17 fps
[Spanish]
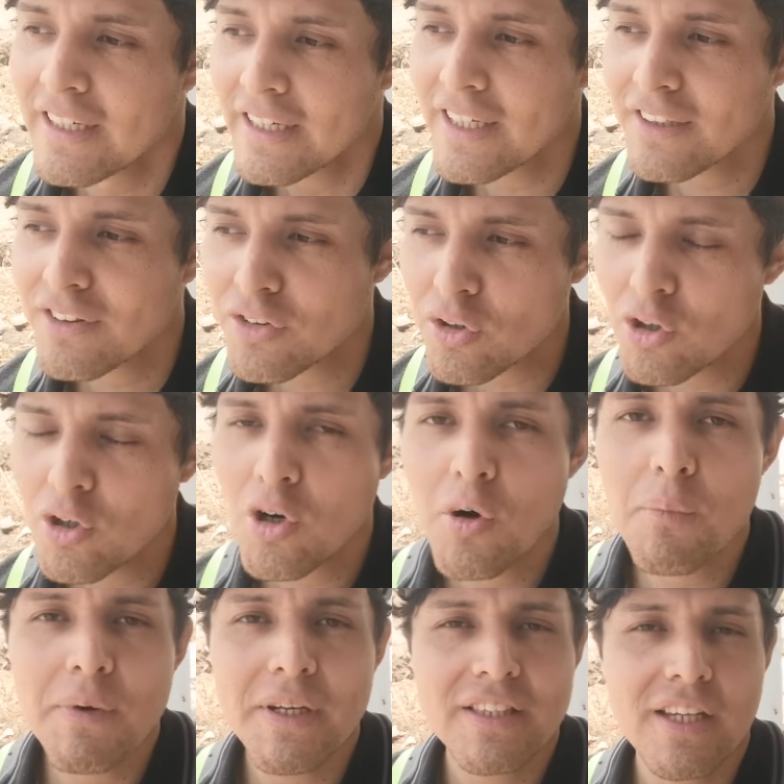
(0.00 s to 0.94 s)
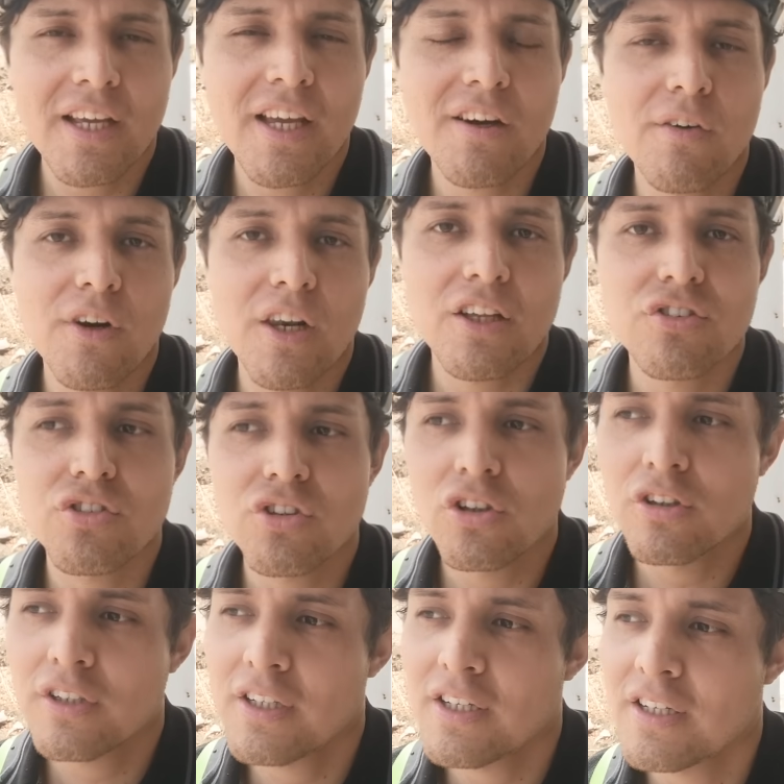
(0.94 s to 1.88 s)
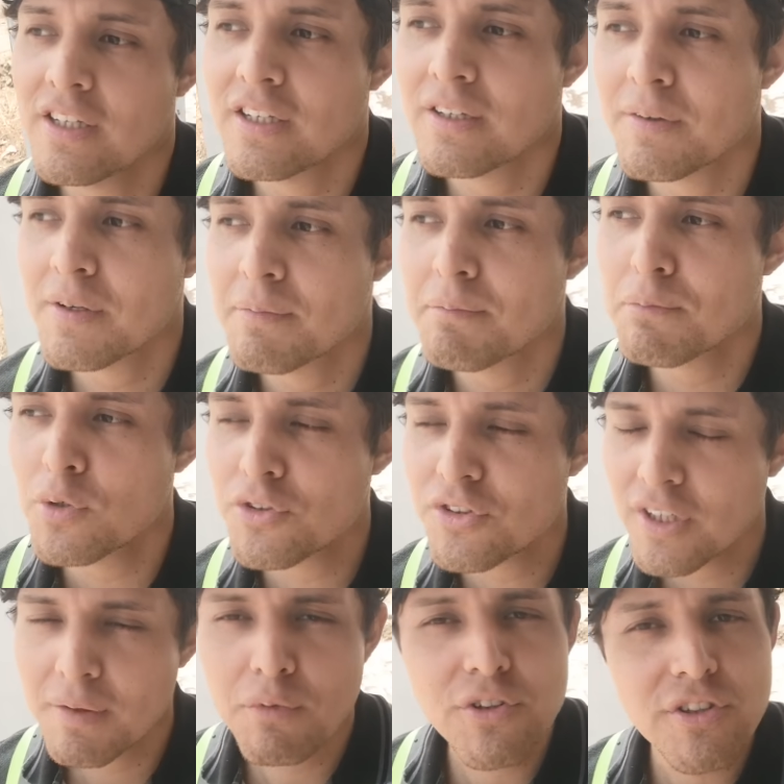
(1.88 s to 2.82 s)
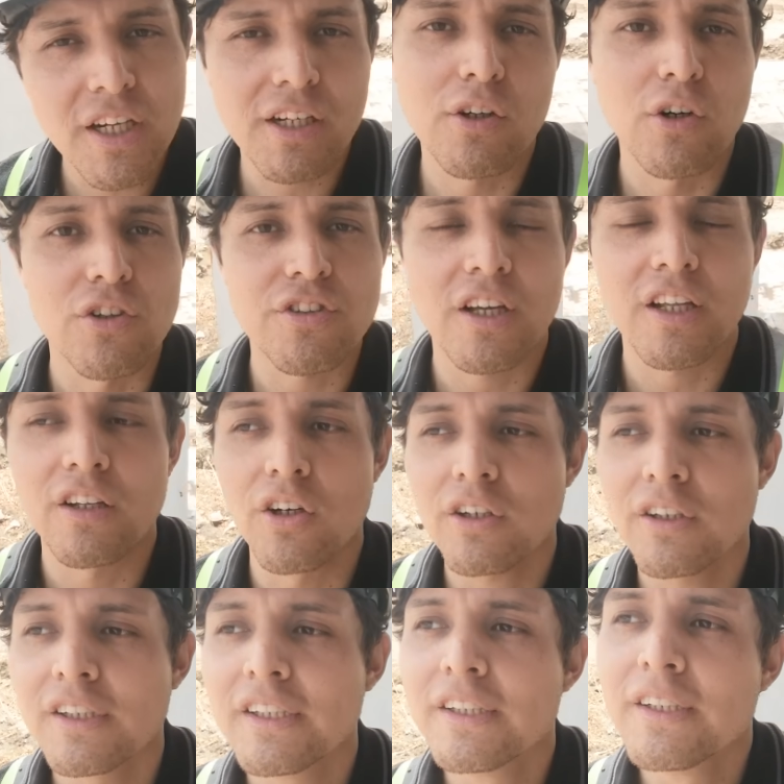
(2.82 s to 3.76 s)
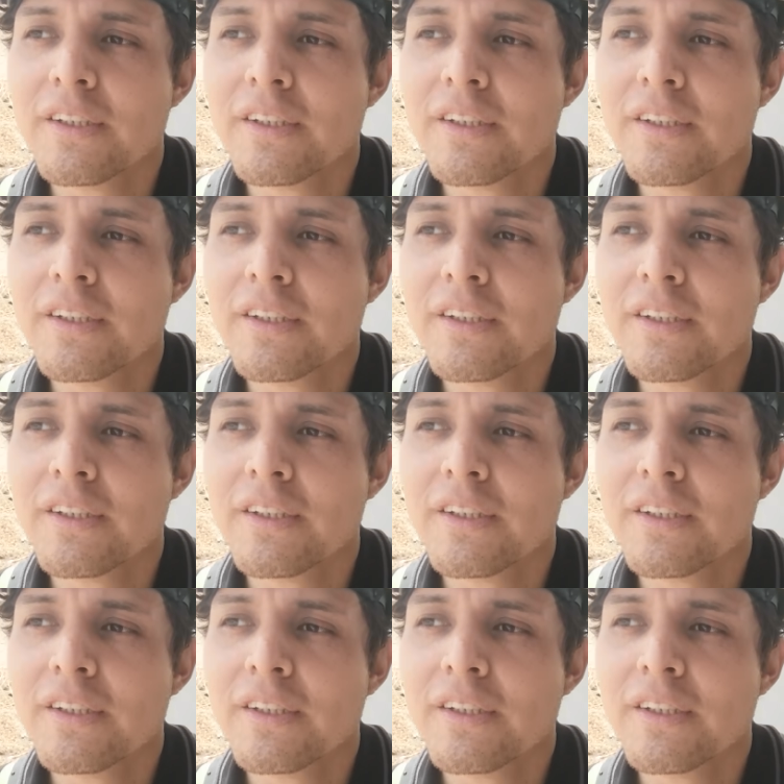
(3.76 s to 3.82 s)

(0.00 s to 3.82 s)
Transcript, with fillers: Esto me trae a colación muchas, muchas cosas, ¿no?